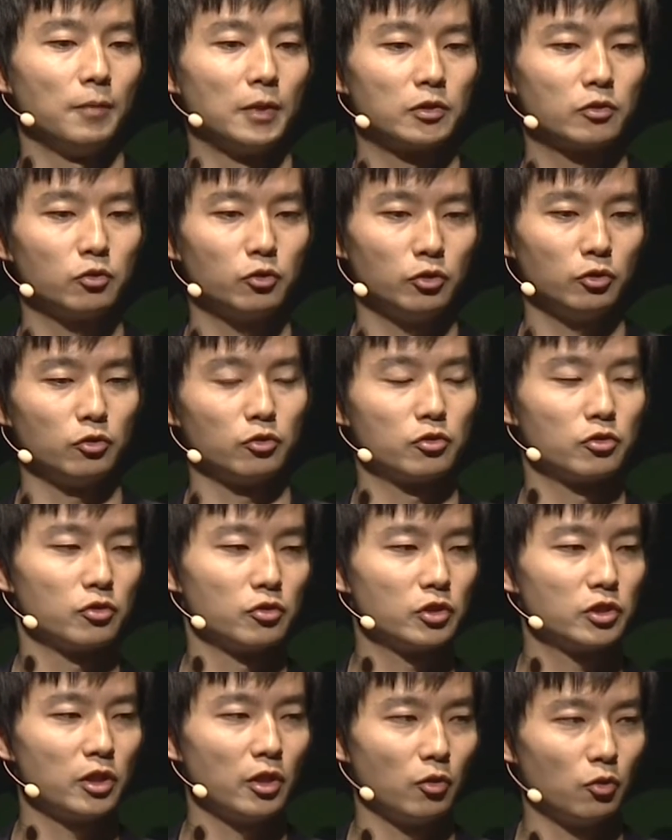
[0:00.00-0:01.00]
まあ、そういうのを
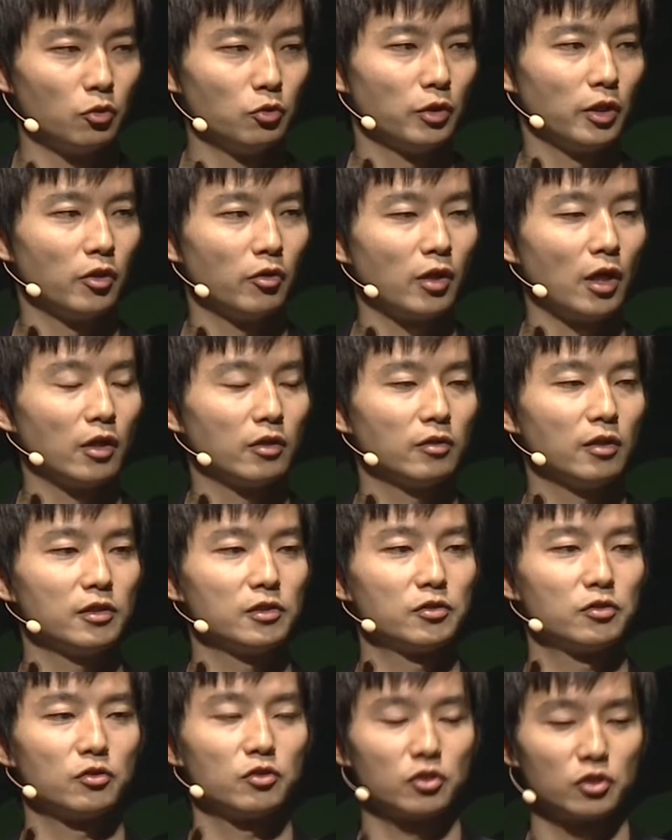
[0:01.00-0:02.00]
通じてオーナーを拡大
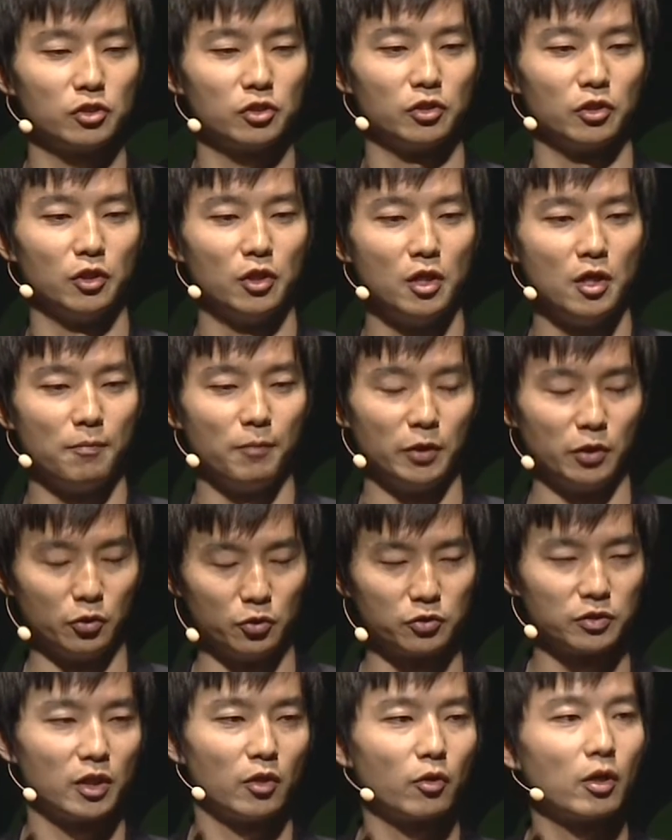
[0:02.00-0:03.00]
しつつ、まあ、
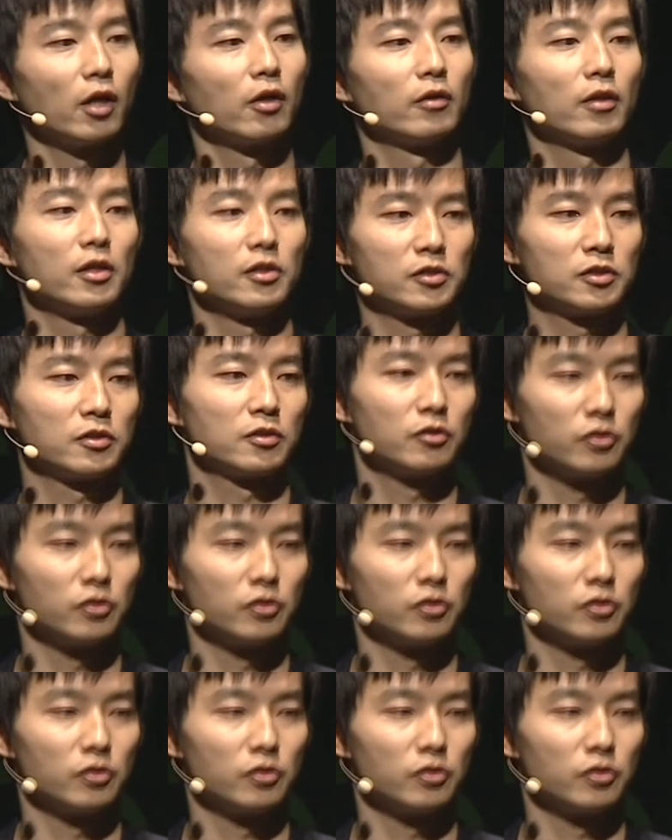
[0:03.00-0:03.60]
ユーザーを拡大し